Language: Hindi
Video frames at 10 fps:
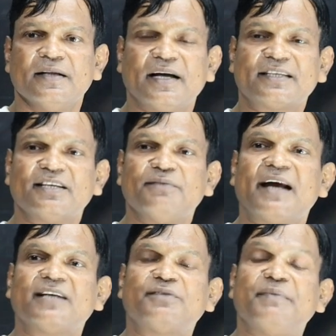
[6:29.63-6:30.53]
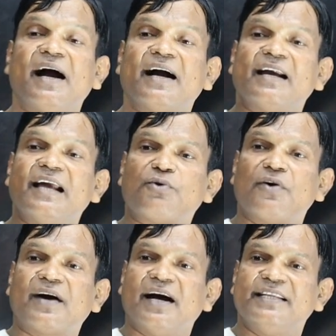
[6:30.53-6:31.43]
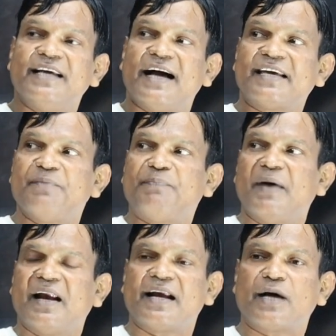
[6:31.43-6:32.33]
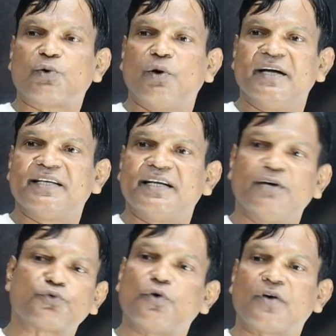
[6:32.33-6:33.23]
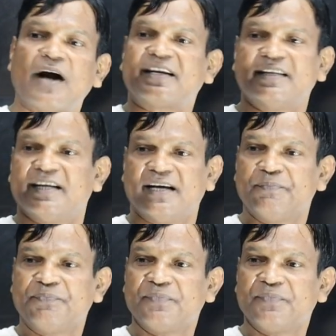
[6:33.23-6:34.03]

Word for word: दक्षिण भारत में अगले को कह दिया कि हम फलाना को भेज रहे हैं उसको काट देना